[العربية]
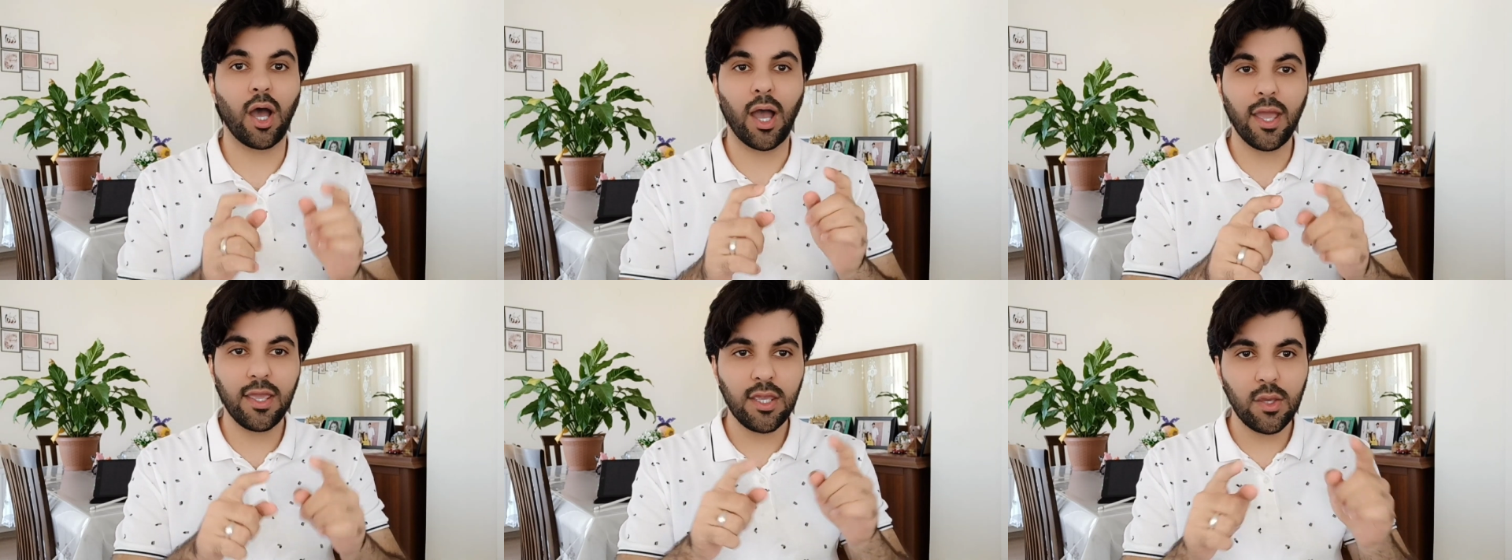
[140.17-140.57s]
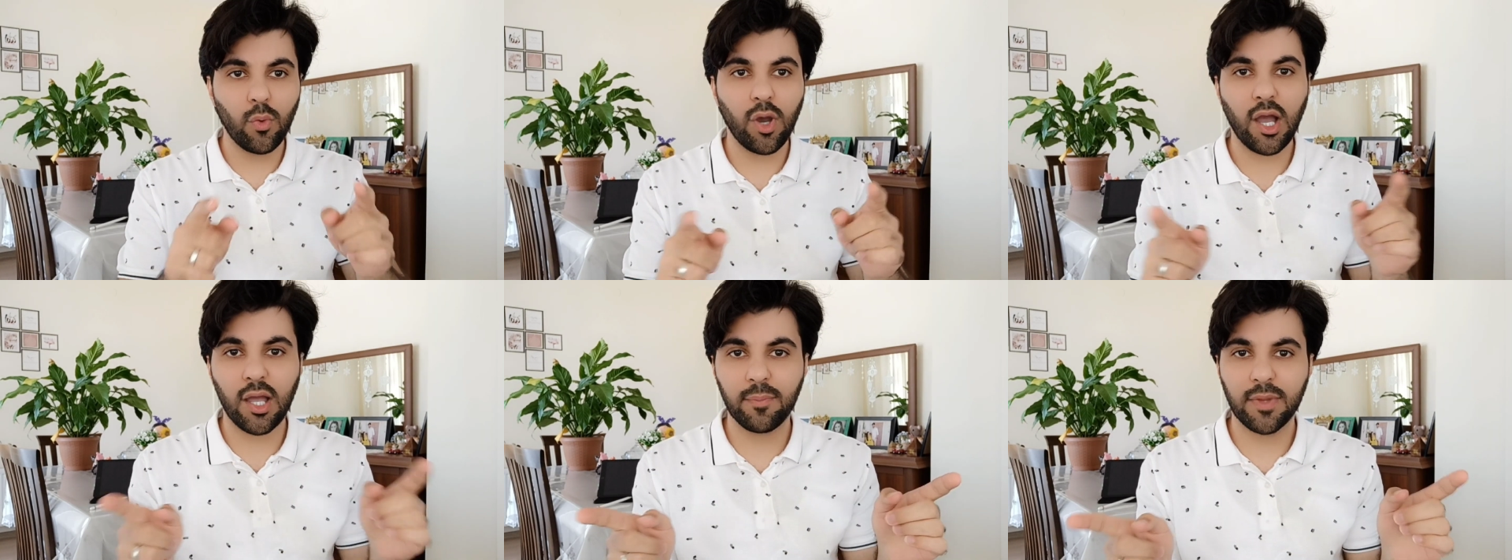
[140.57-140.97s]
اي
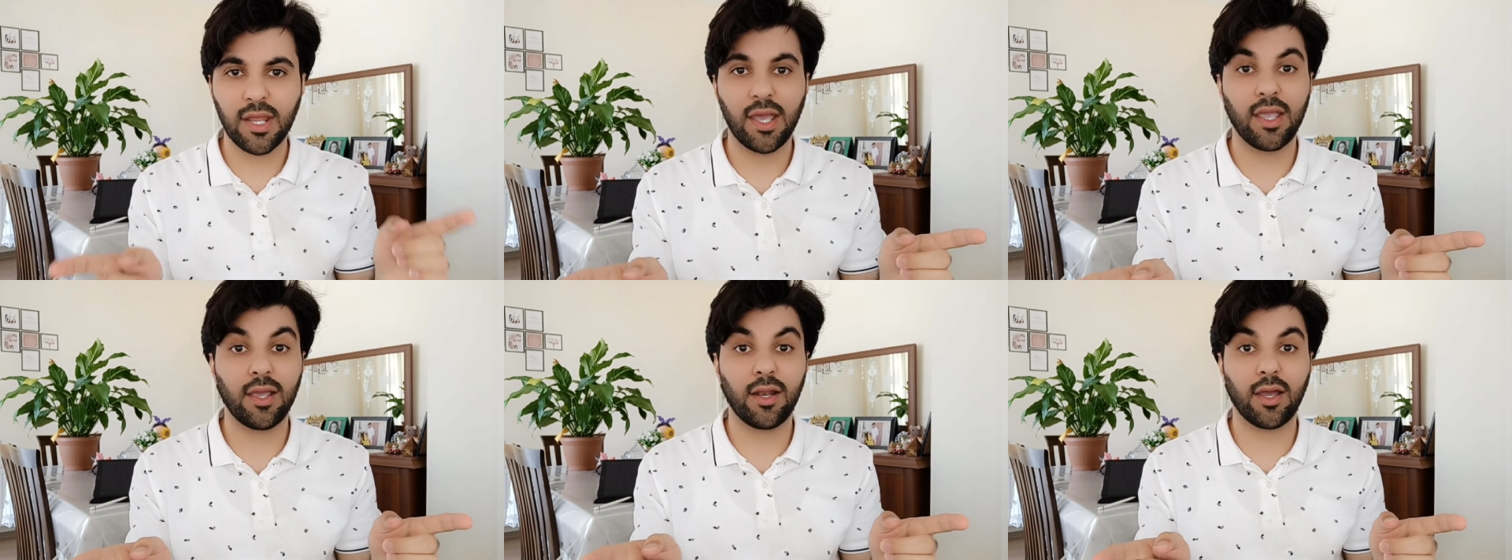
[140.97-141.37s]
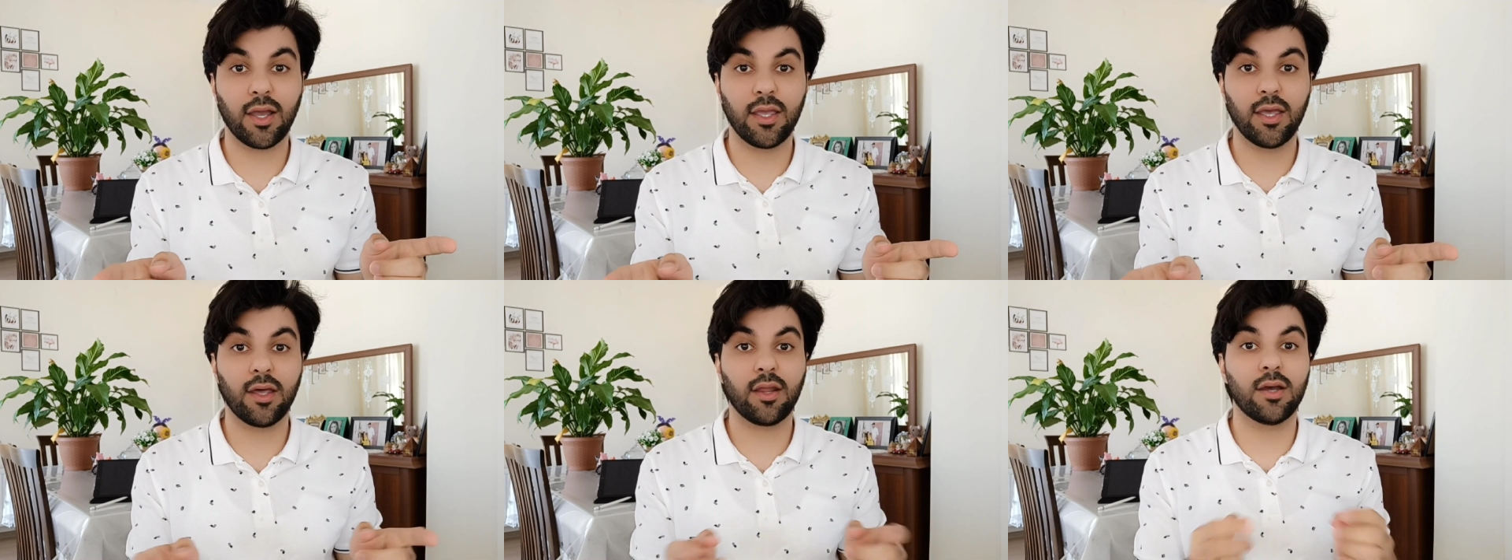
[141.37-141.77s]
واحد من هاي
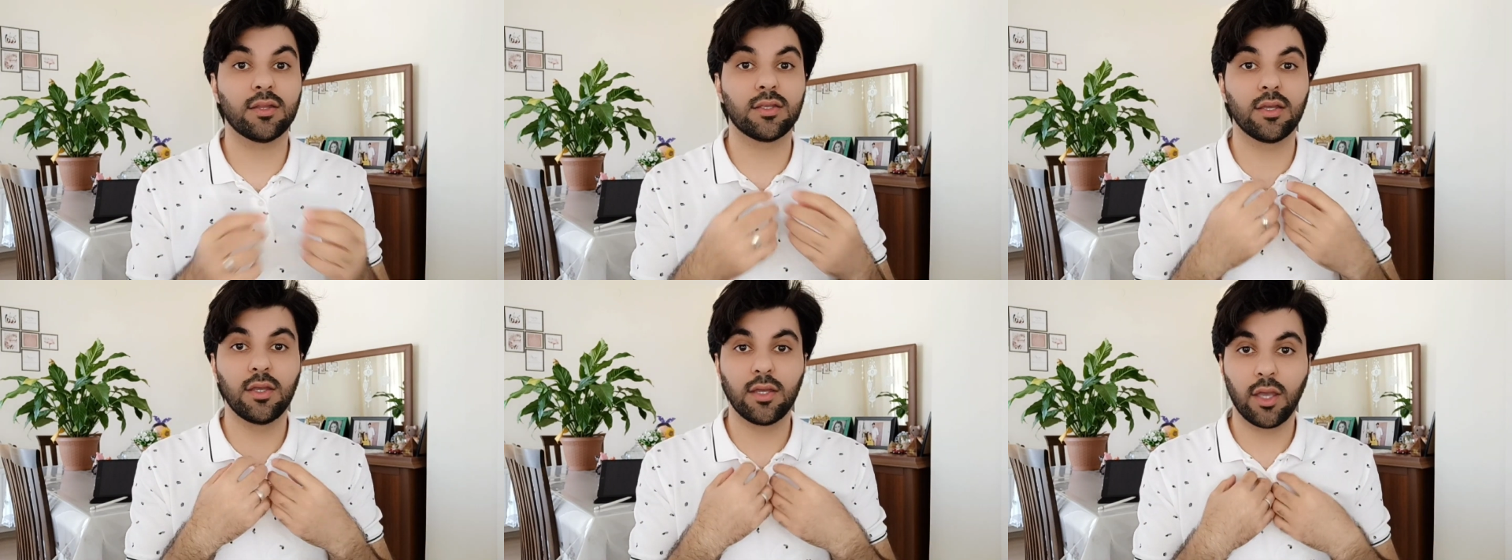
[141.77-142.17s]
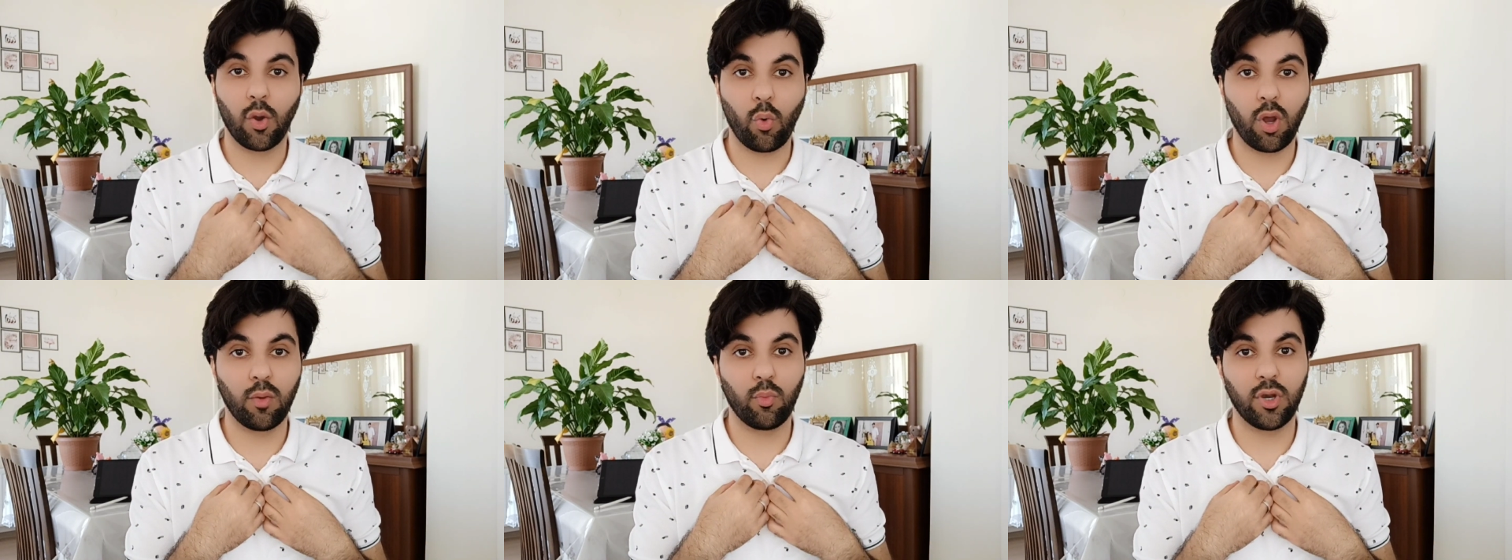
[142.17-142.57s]
الخيارات
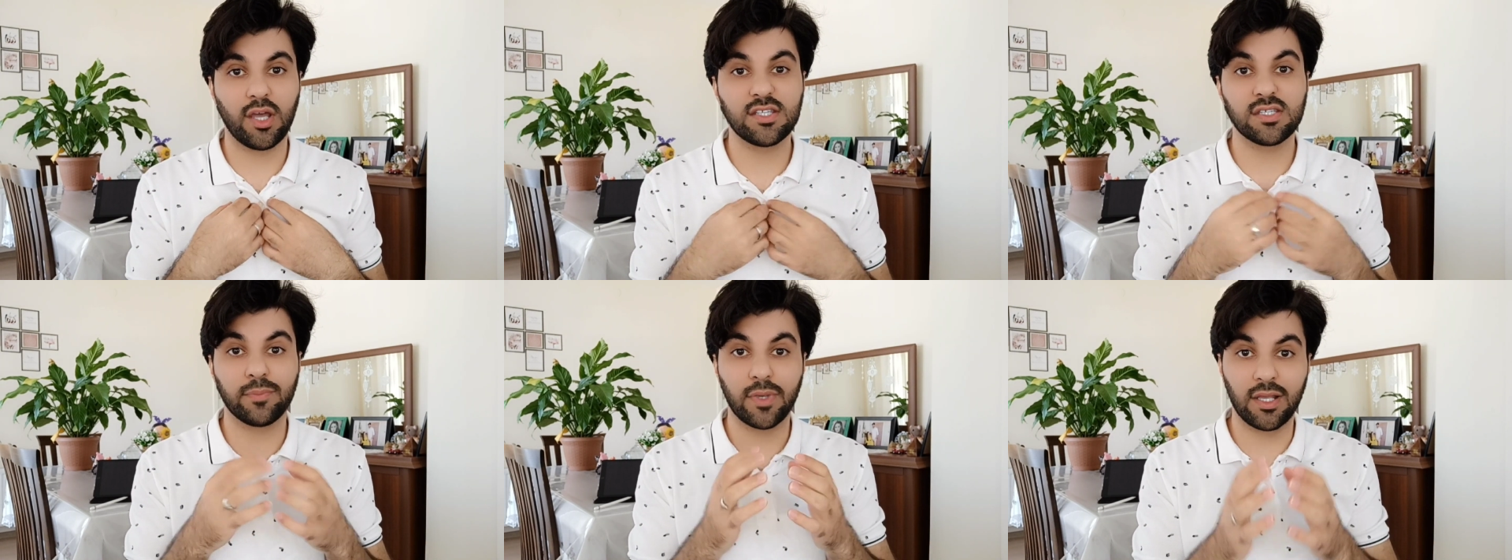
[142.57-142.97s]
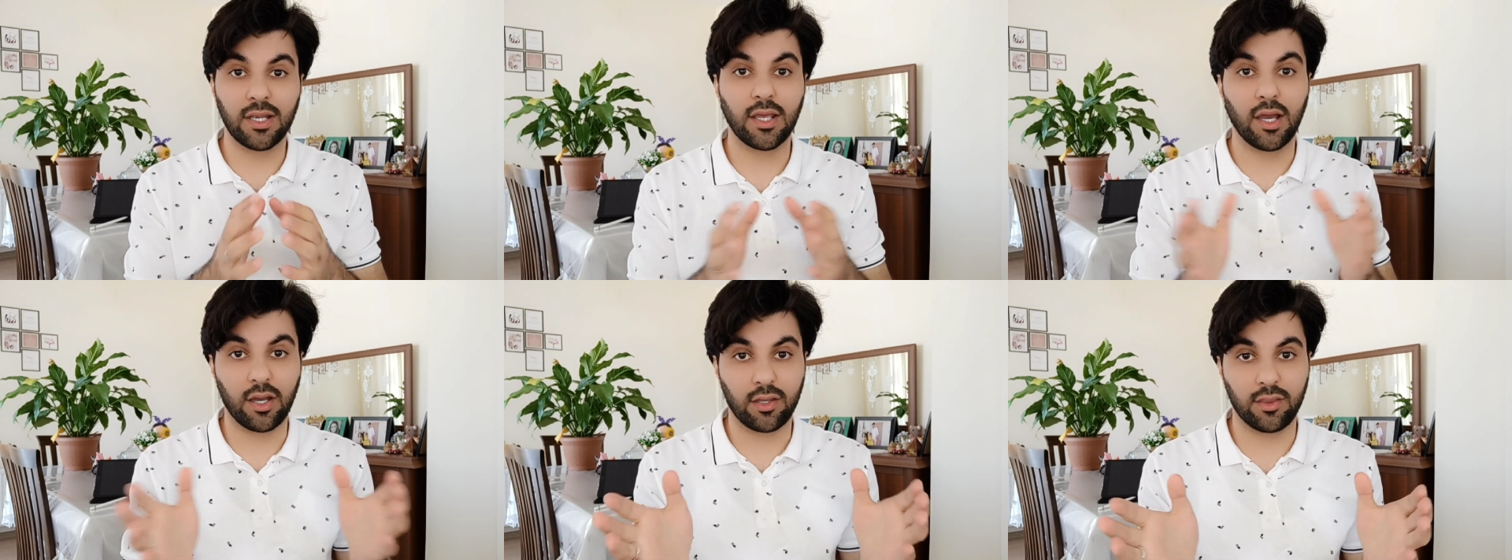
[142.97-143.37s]
هو المناسب
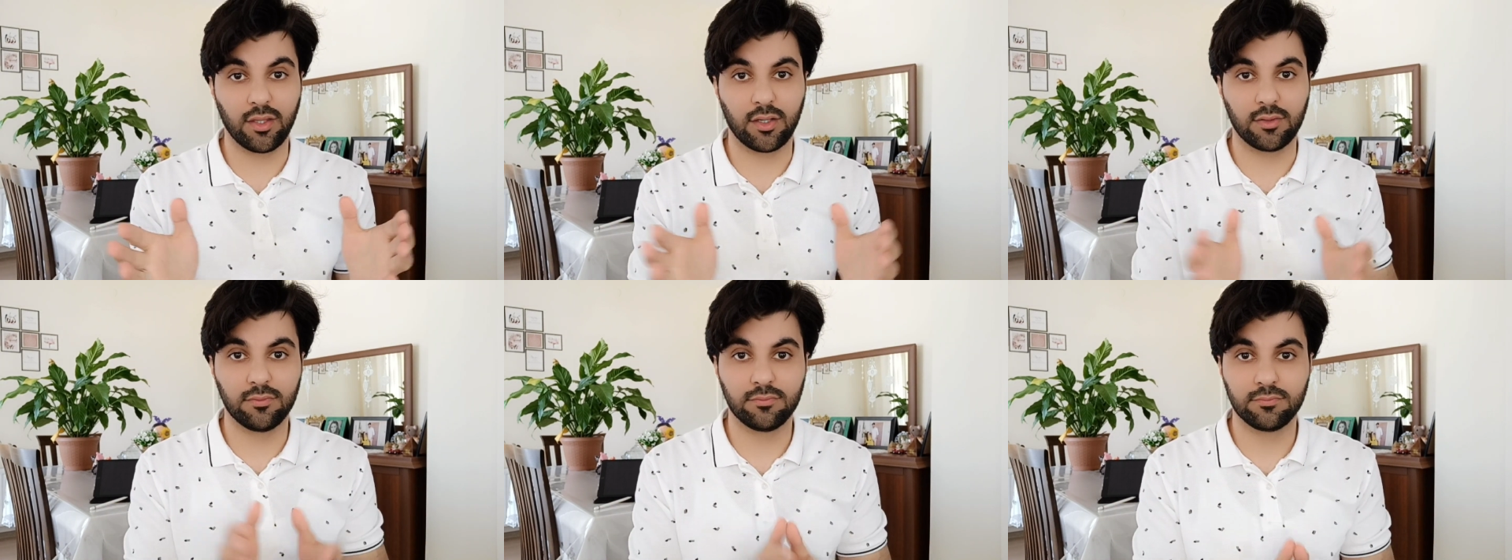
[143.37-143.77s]
الي اكثر